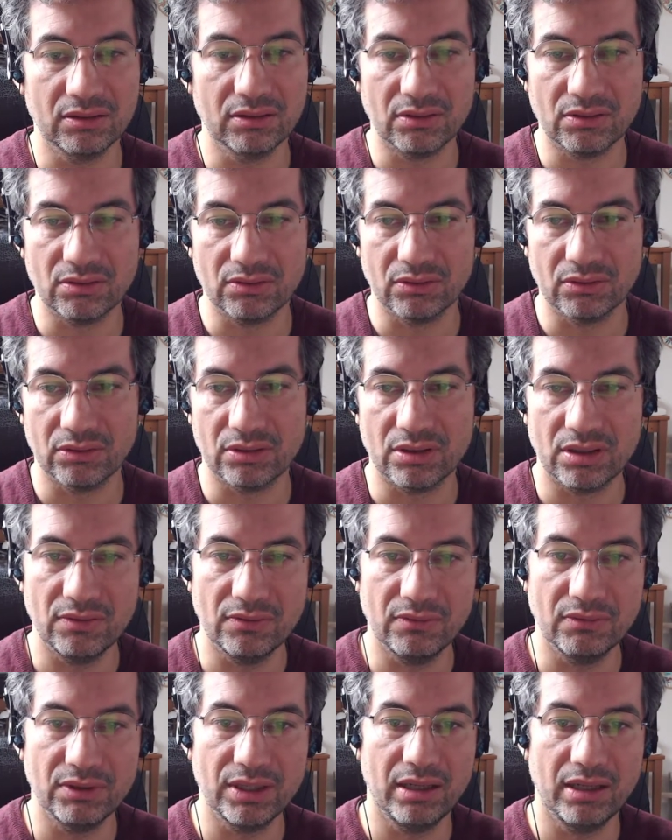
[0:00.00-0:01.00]
De toute façon, si
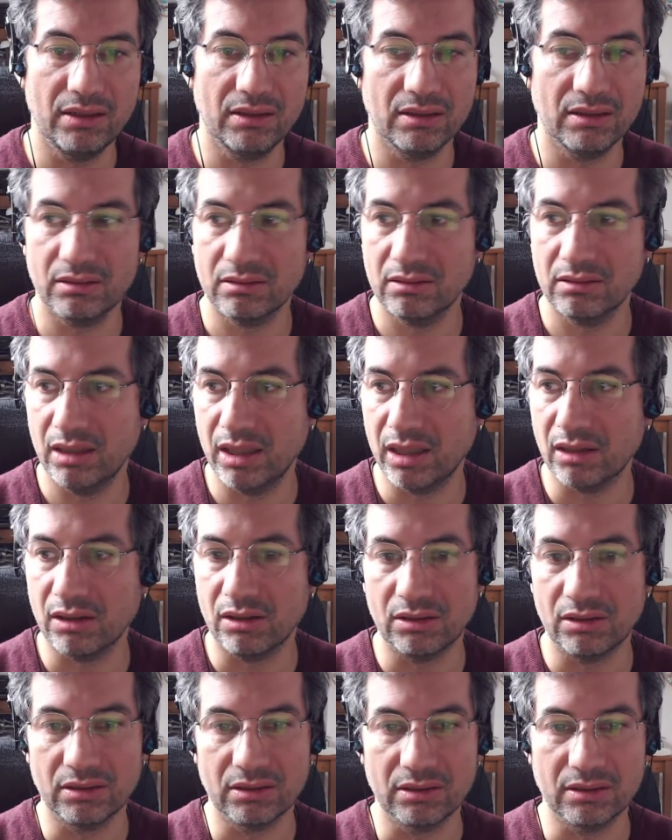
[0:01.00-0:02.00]
vous voyez
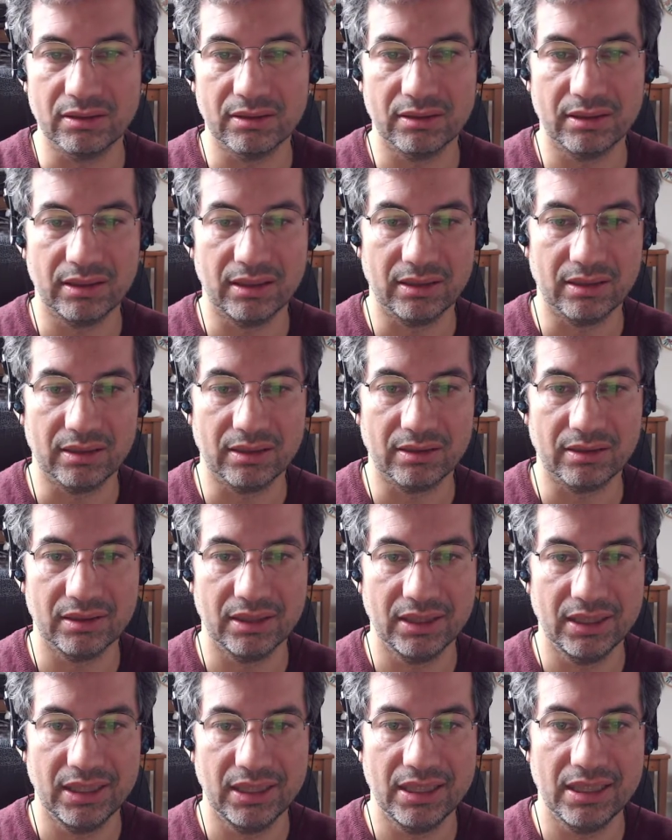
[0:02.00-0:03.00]
l'écran, hein, ça,
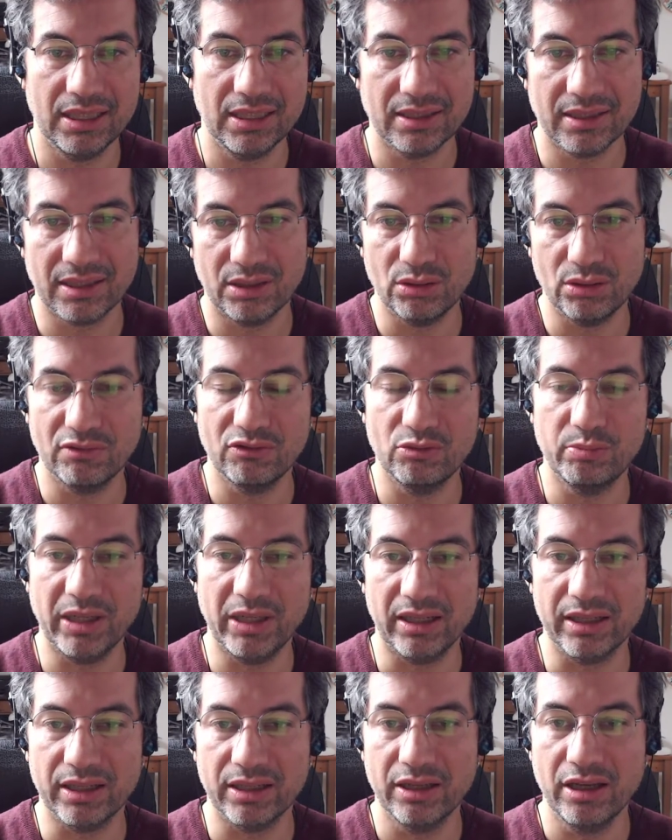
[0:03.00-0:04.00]
ça doit vous
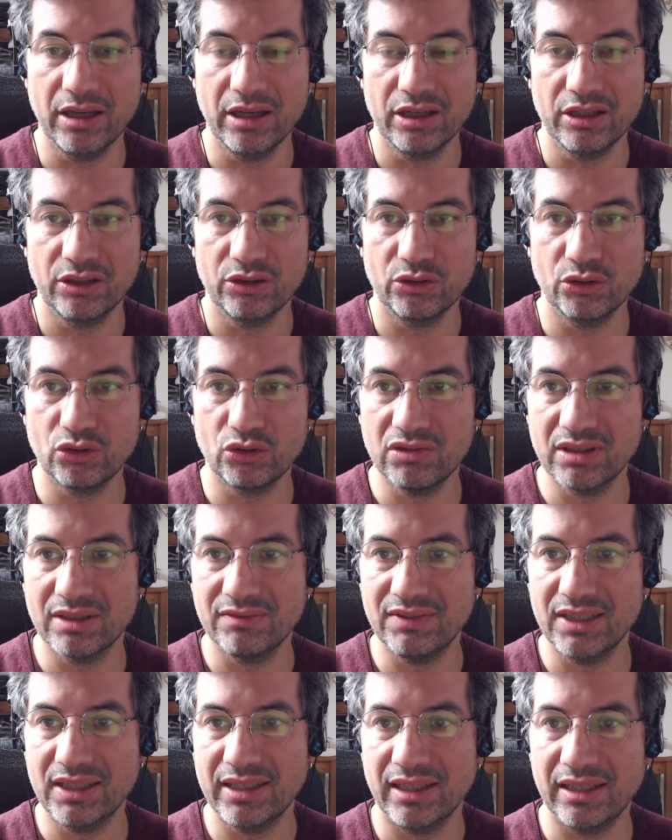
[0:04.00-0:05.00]
parler. Donc je vous
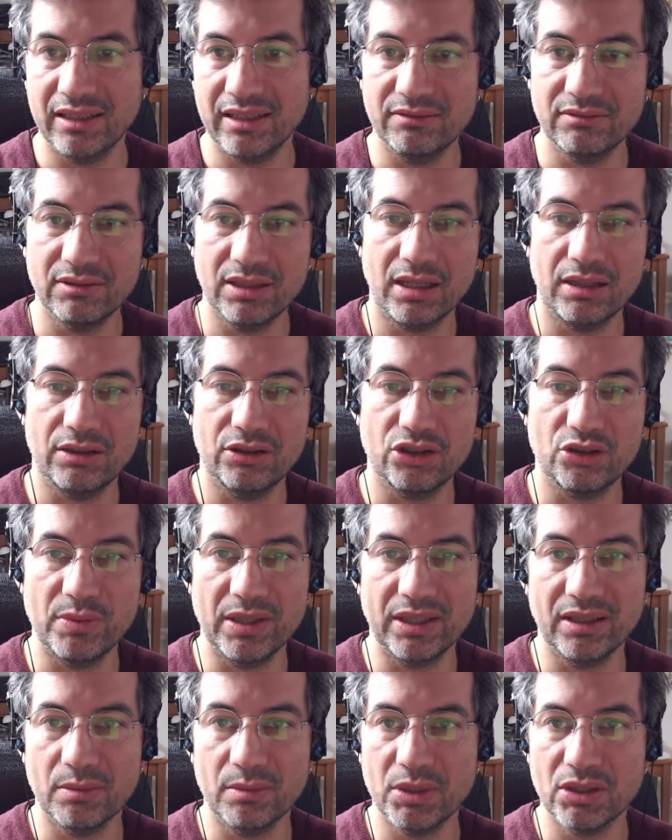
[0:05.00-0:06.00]
invite à aller voir, je
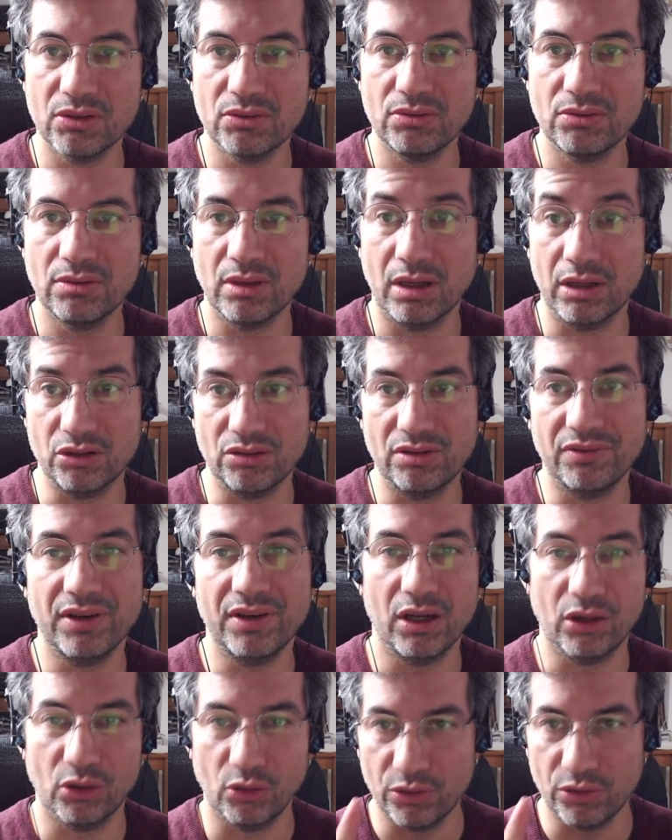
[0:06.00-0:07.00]
mettrai bien sûr, je vais
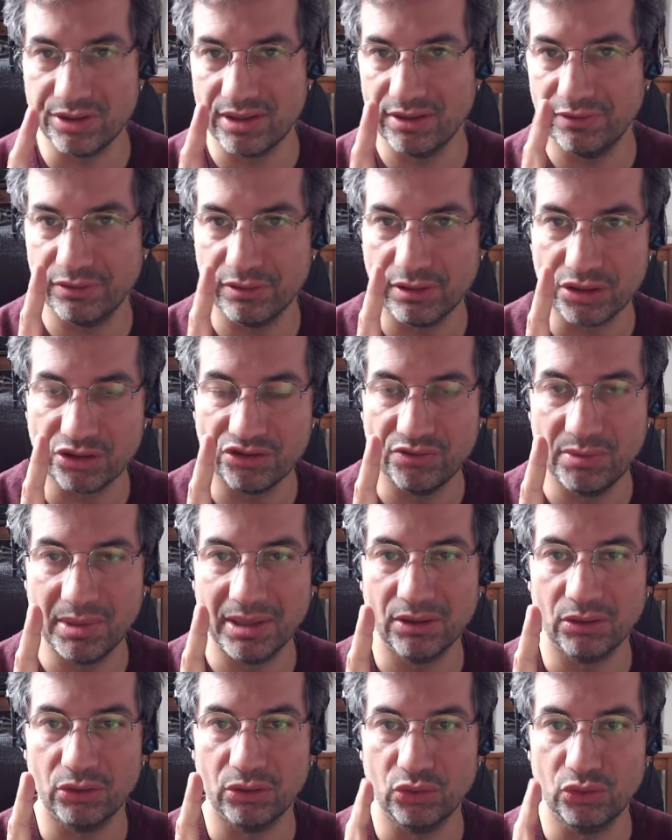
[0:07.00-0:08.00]
faire un gros effort, je vais
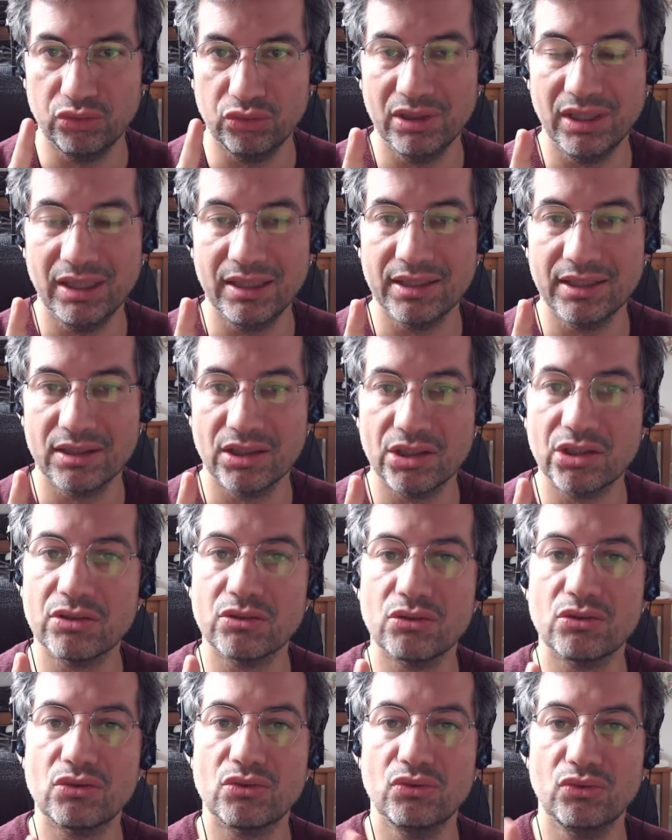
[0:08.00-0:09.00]
mettre tous les
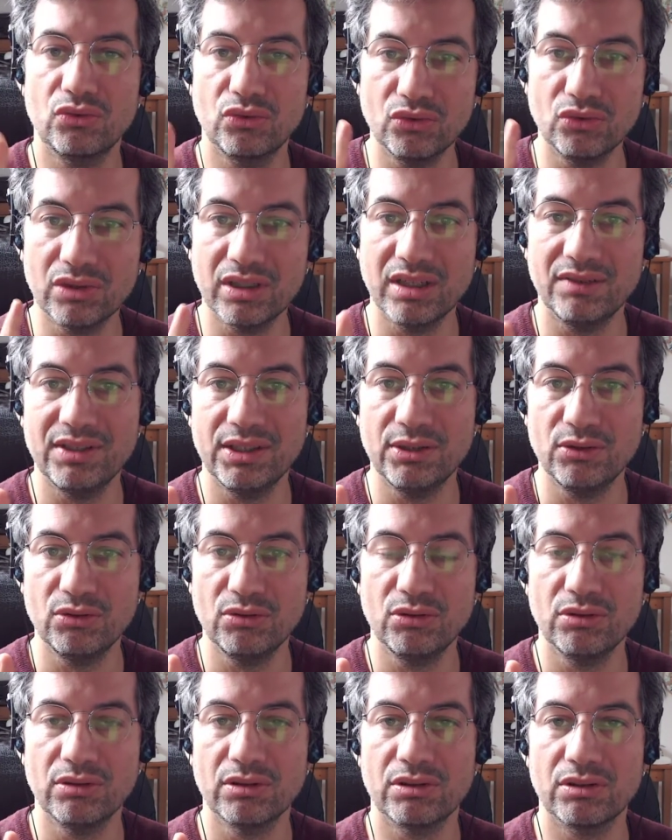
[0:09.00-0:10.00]
liens sous toutes les
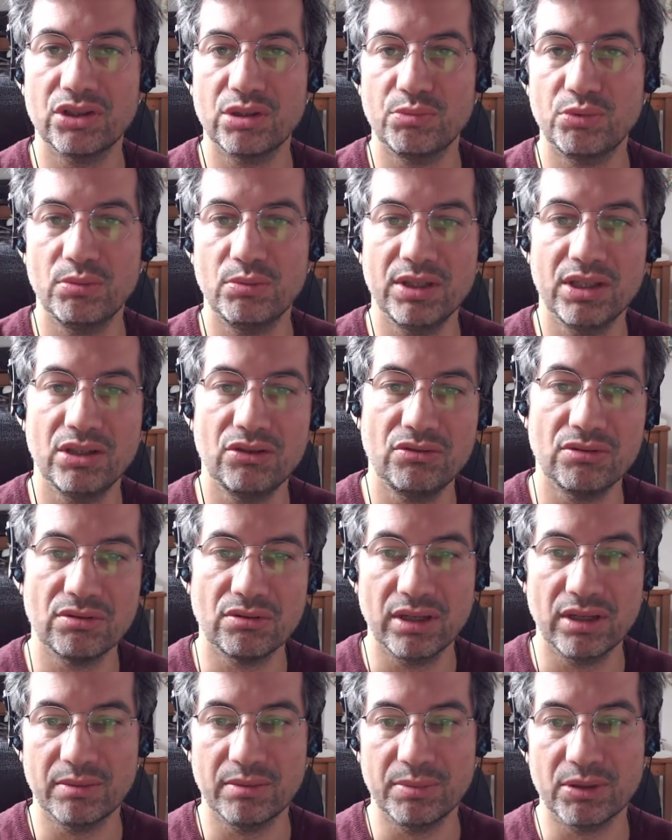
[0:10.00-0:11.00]
vidéos que j'ai publiées
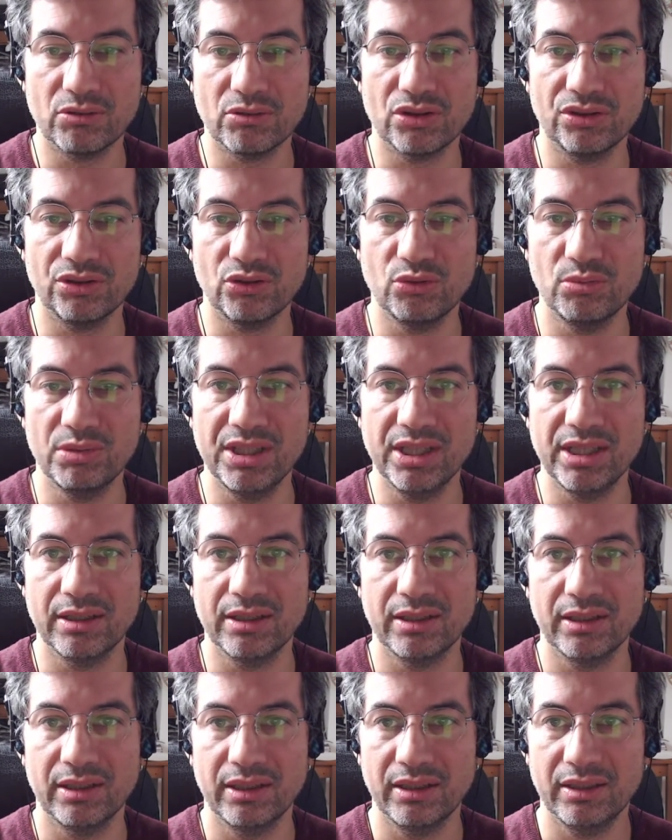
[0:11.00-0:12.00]
jusque là, parce que j'en ai oublié.